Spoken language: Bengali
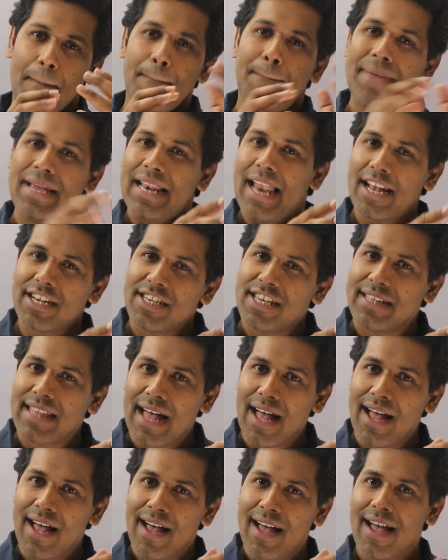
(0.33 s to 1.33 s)
বিলাসিতা
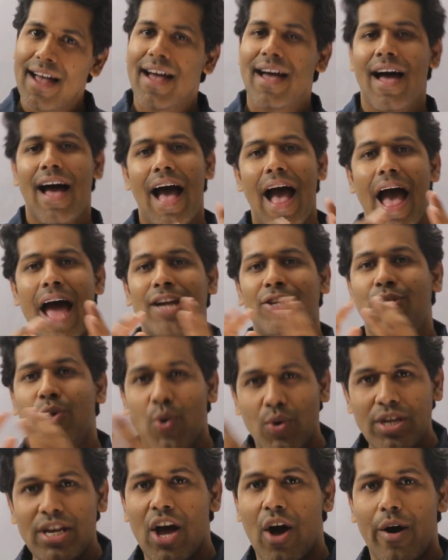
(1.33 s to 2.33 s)
আর
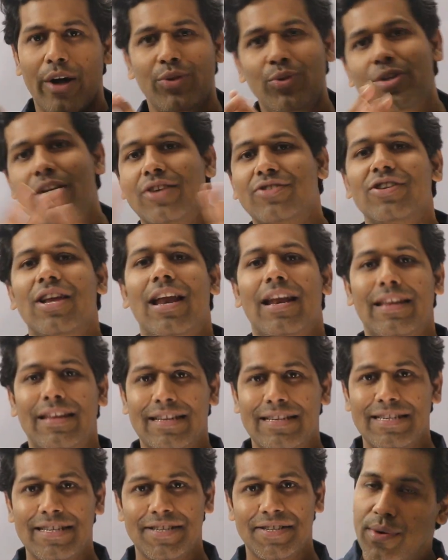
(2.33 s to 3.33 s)
ধনী হওয়া দুটো আসলে আলাদা
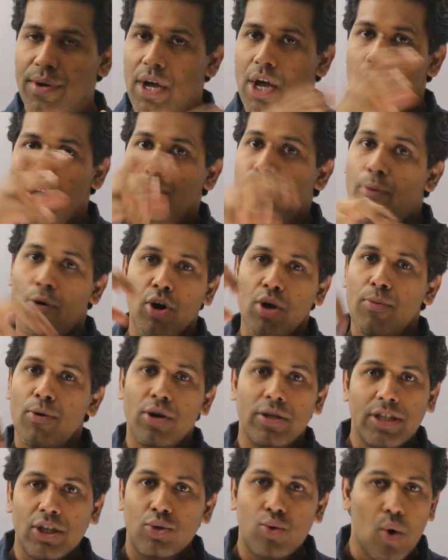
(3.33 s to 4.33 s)
জিনিস বড় বড়
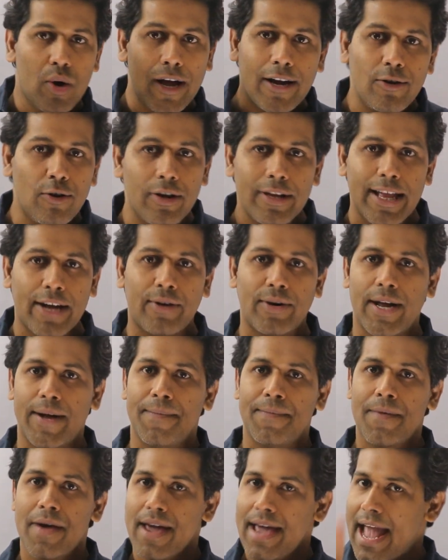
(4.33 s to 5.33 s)
যে দোকানগুলো দেখো না
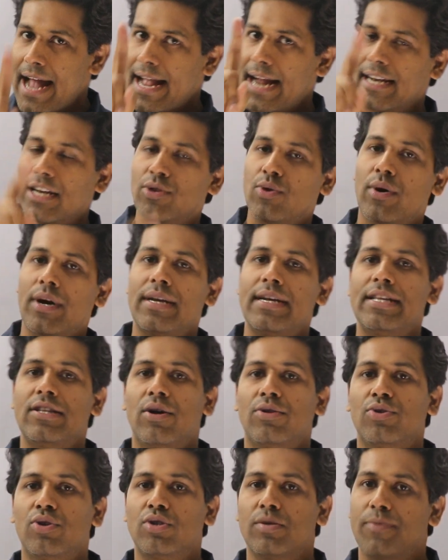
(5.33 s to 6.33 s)
এক একটা দোকান নিতে
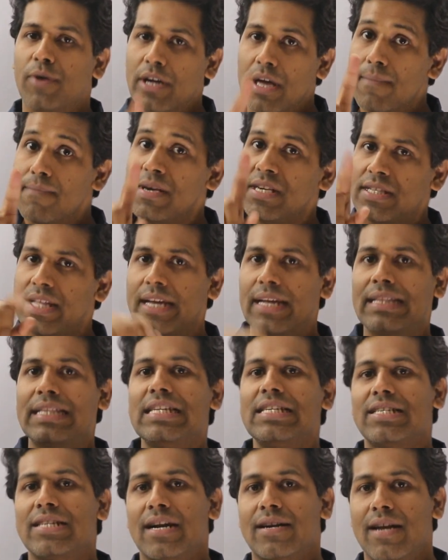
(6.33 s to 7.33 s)
অন্তত পক্ষে বিশ থেকে
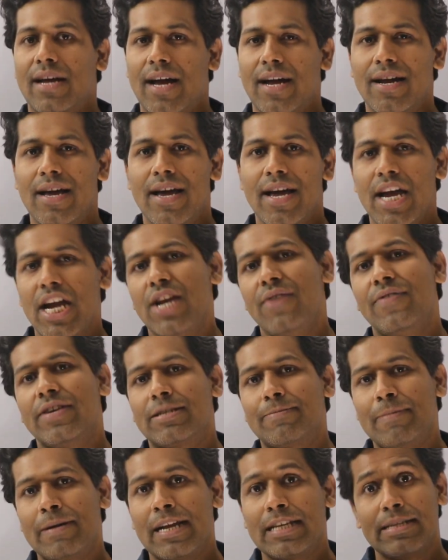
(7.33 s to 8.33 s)
তিরিশ লাখ টাকার
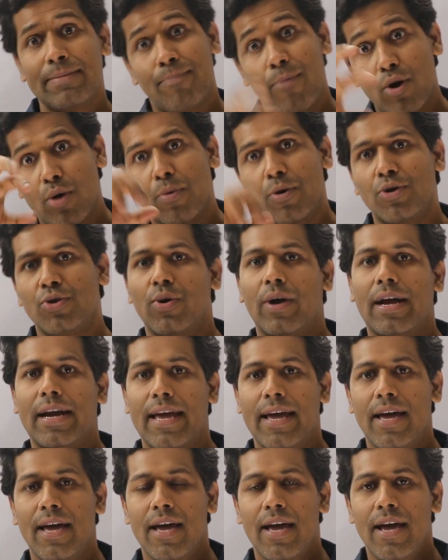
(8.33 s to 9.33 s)
ইনভেস্টমেন্ট আছে বড় বড় দোকানে
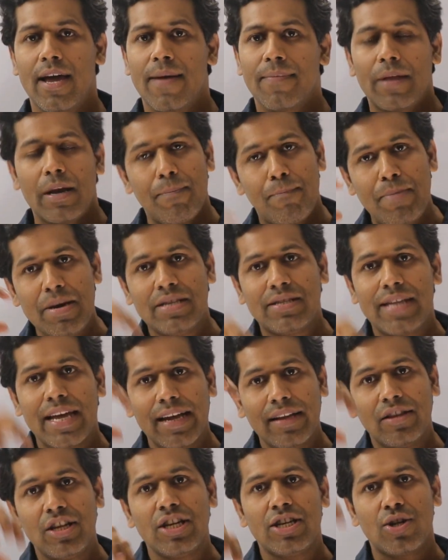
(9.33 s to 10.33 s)
তাহলে বিশ
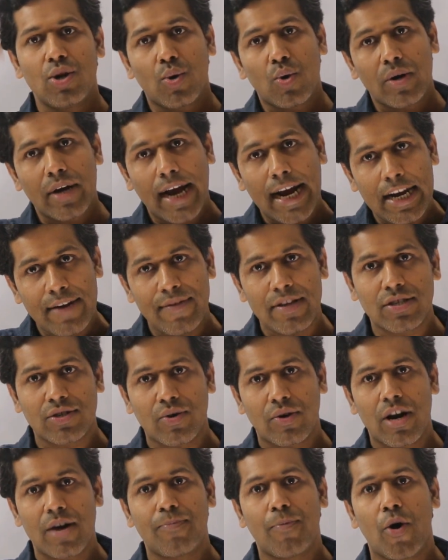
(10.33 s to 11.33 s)
থেকে তিরিশ লক্ষ টাকা ইনভেস্ট
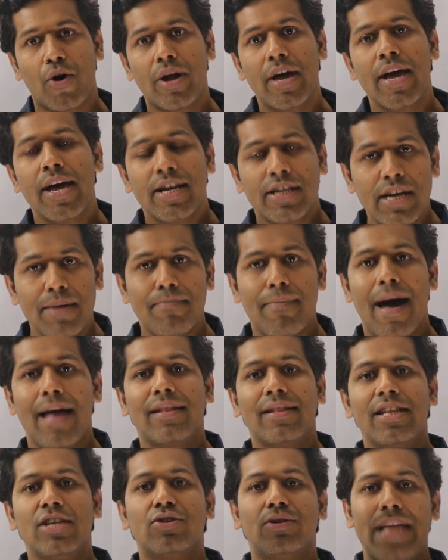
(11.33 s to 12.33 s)
করার পর সে
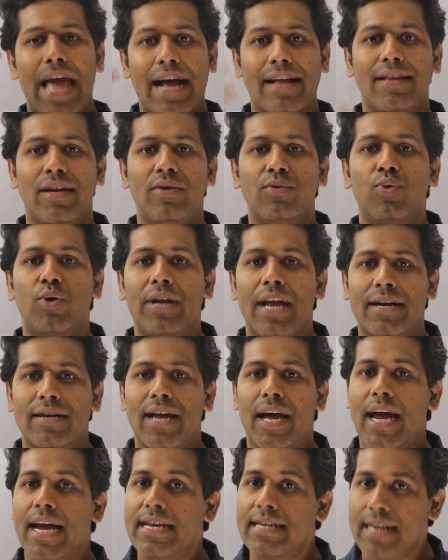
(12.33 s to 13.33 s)
মান্থলি যদি এক দুই লাখ
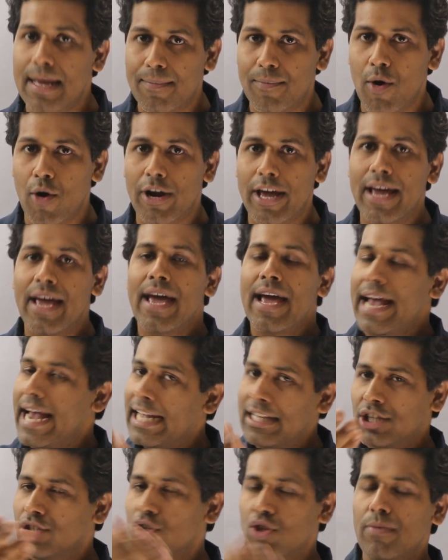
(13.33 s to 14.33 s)
টাকা ইনকাম করে
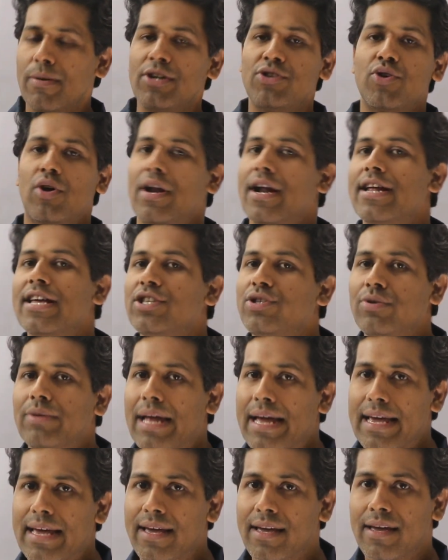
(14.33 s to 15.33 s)
এটা তো তোমার জলার কিছু
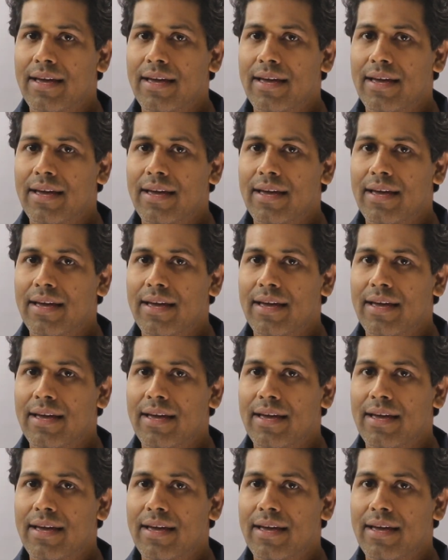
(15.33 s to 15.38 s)
নাই